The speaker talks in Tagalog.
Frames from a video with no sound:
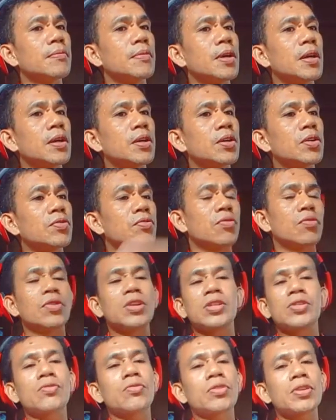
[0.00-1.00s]
mag euro
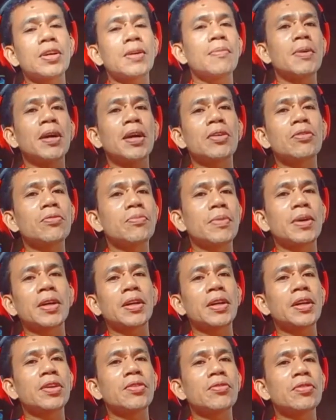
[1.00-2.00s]
istorya ba karon
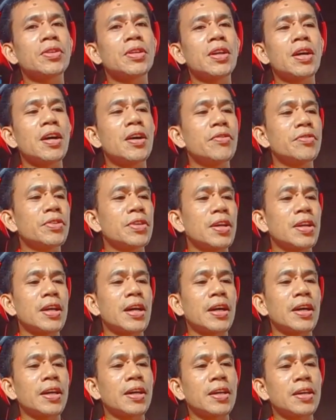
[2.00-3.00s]
mag-record ka nya
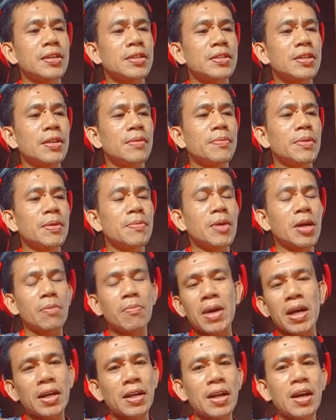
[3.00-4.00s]
na kay silbi
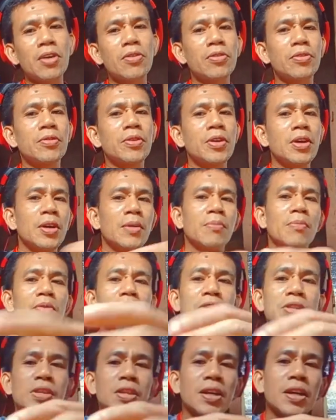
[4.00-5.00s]
mag background mo
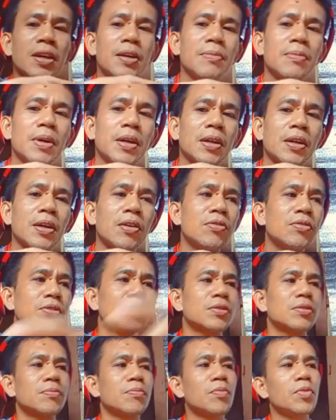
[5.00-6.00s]
ni siya
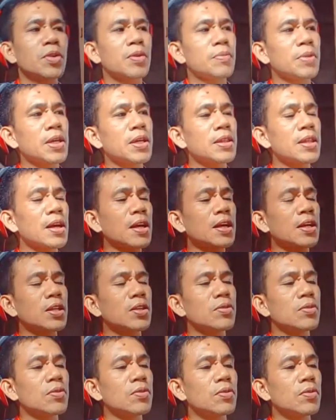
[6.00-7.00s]
background mo na mangita ka
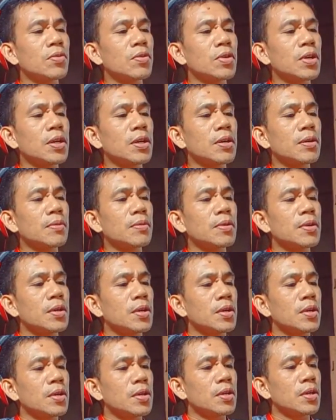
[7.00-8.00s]
dito o kanang
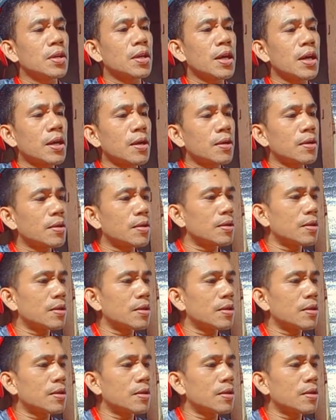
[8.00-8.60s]
la